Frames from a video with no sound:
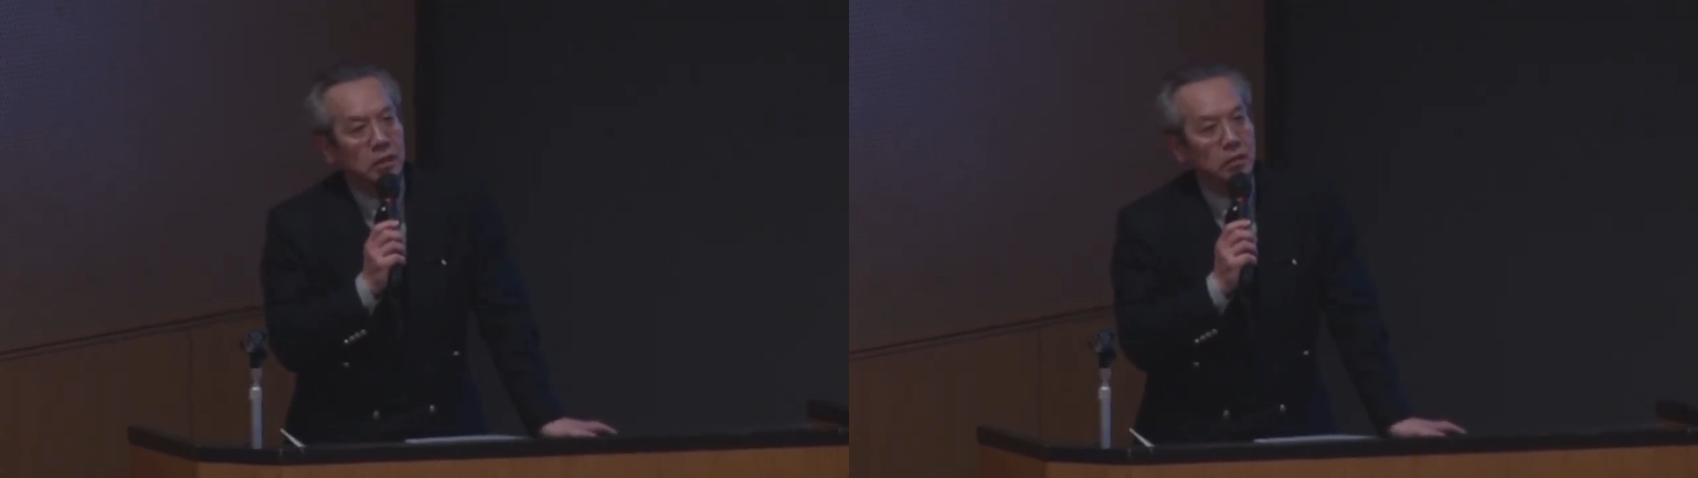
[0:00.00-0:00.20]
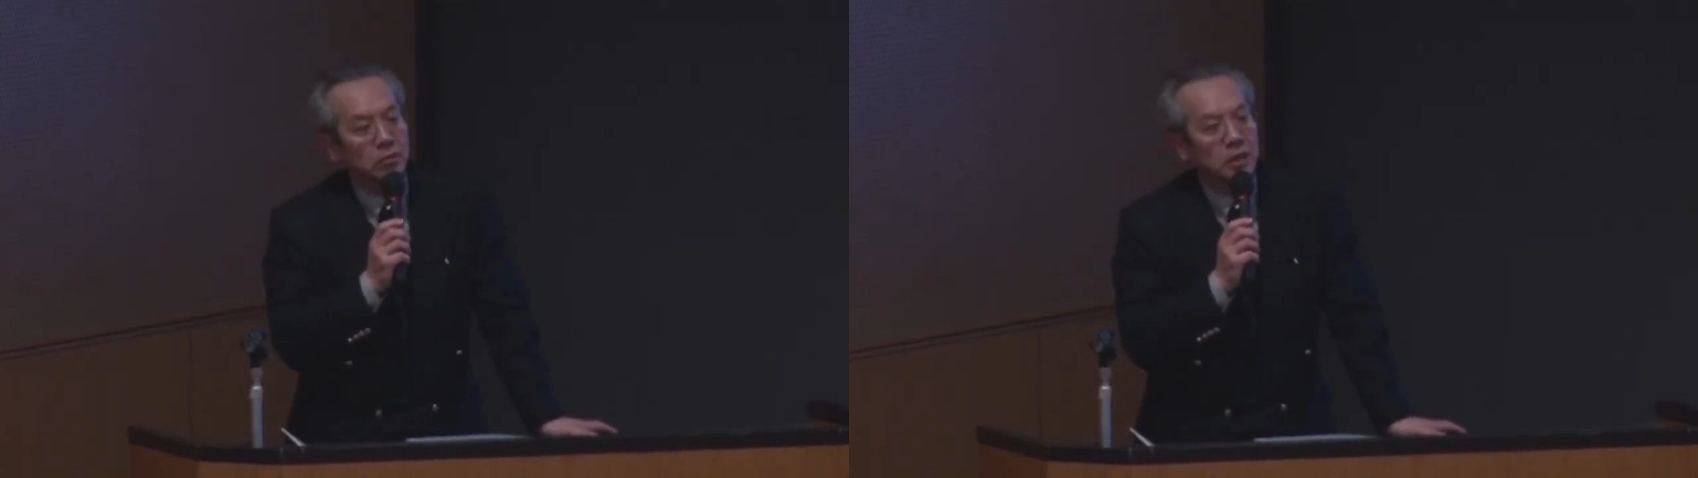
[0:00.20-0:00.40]

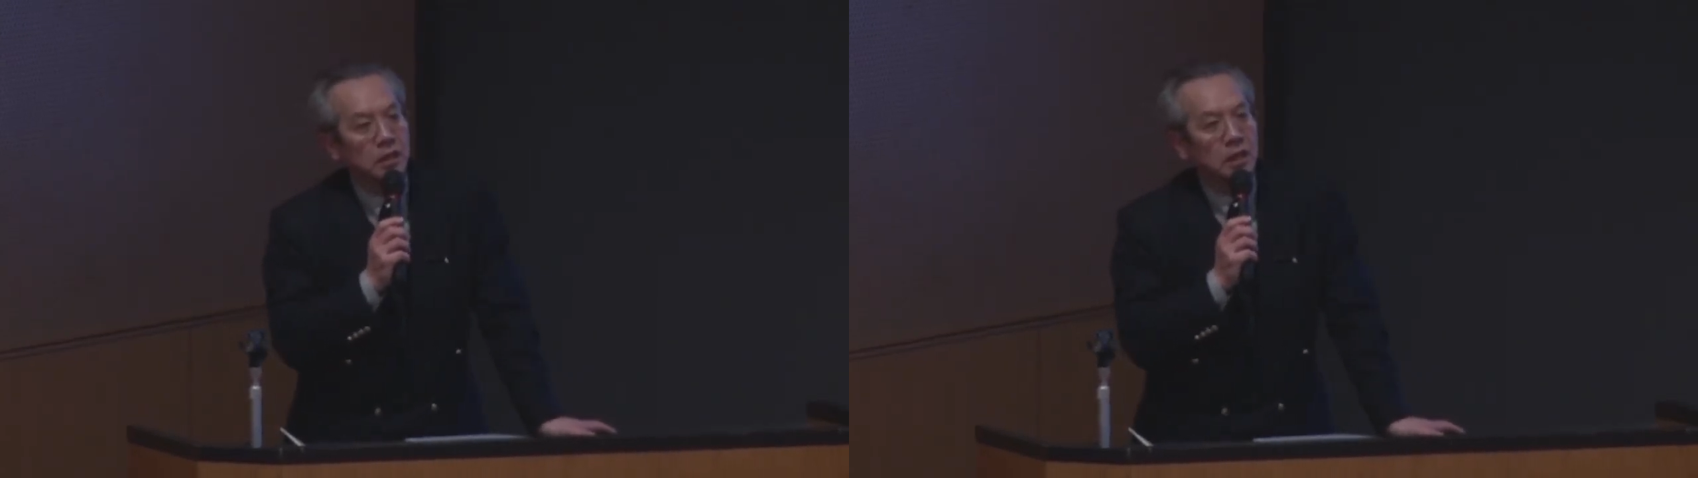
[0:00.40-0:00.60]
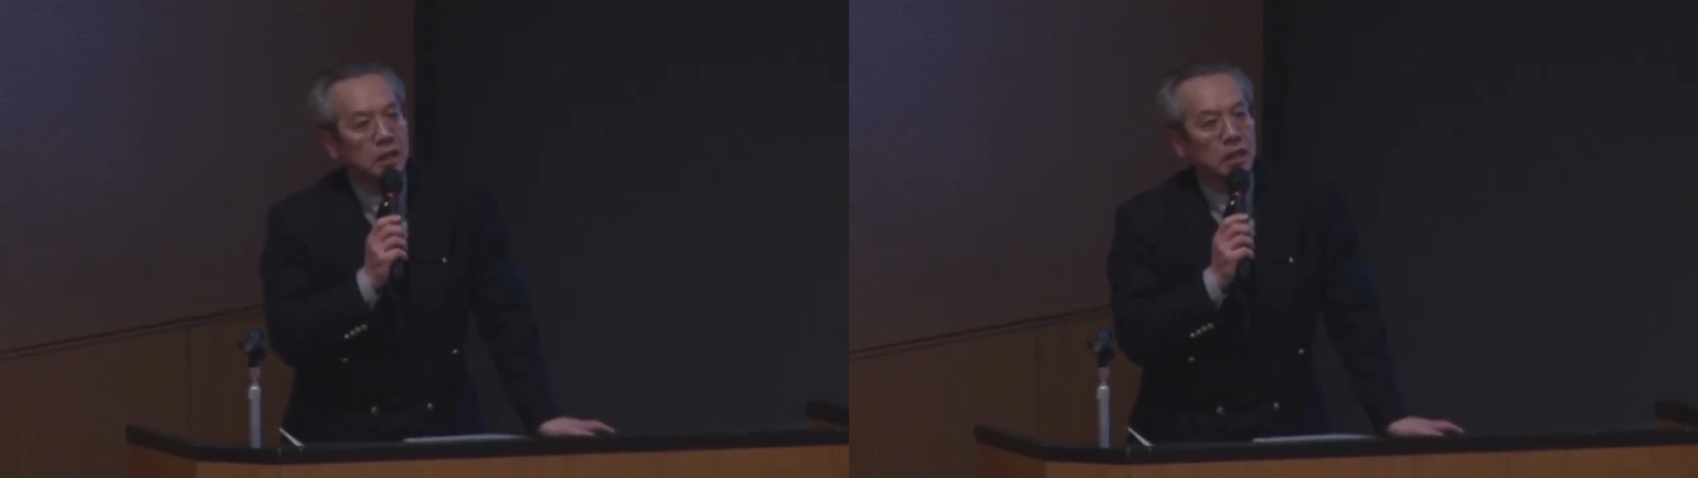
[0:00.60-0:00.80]
身
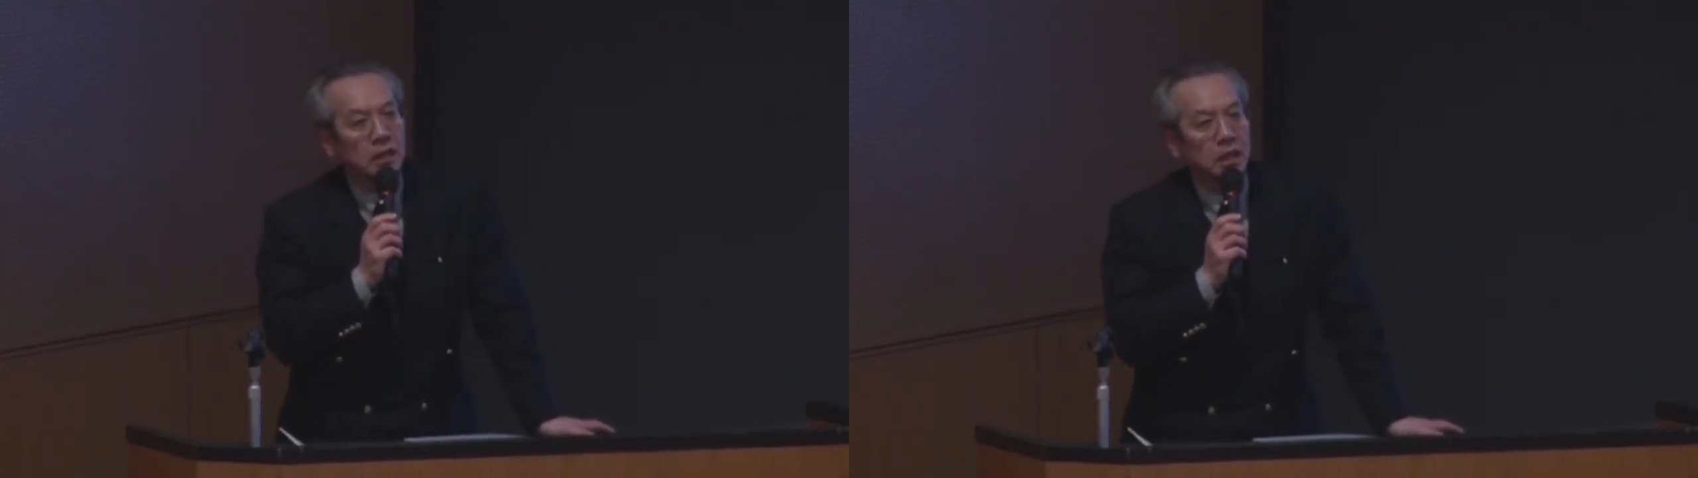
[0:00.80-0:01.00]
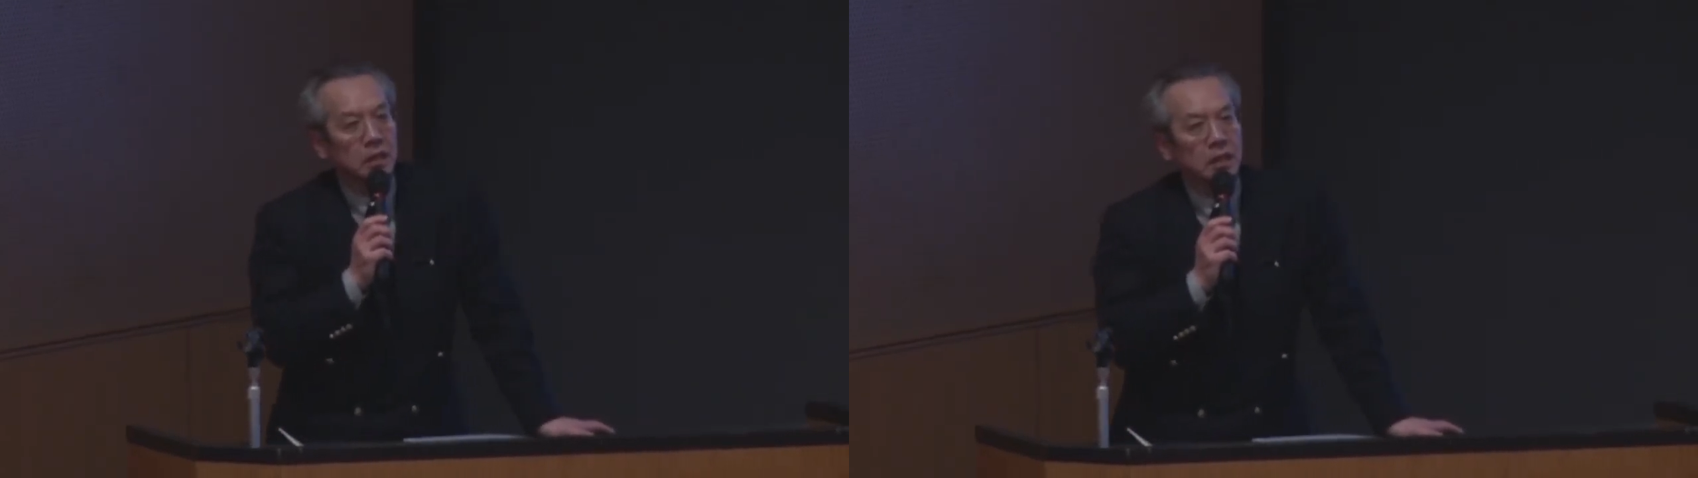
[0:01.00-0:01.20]
近な
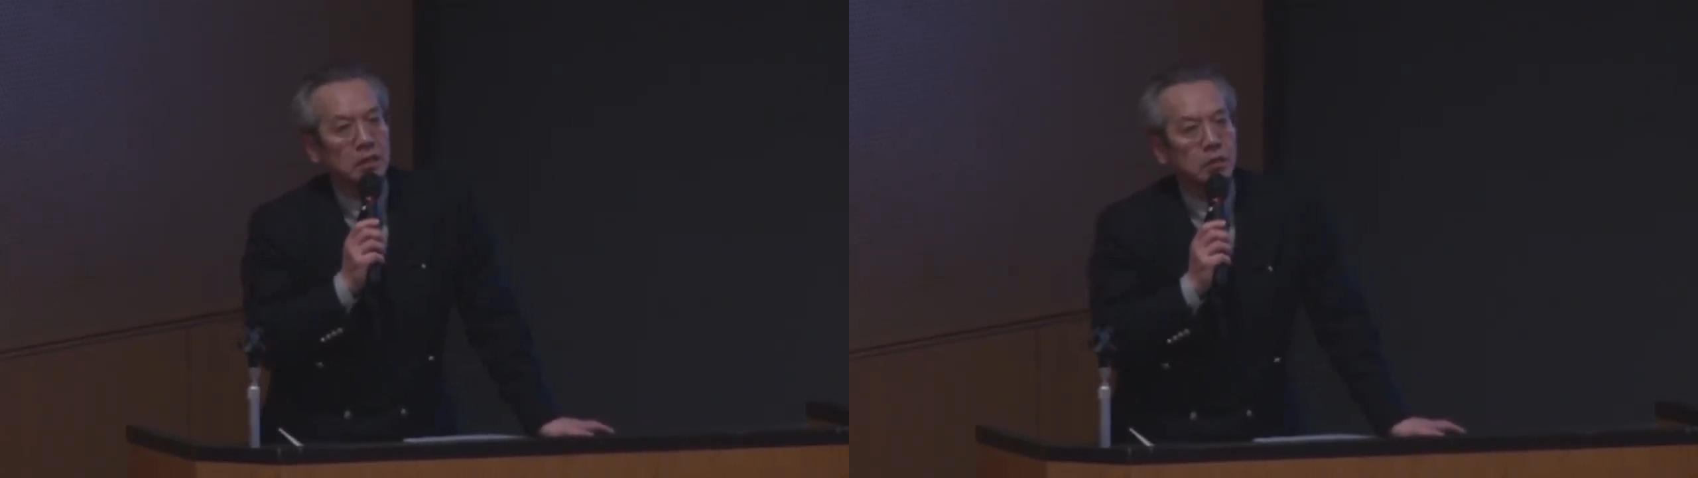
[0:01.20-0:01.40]
方ない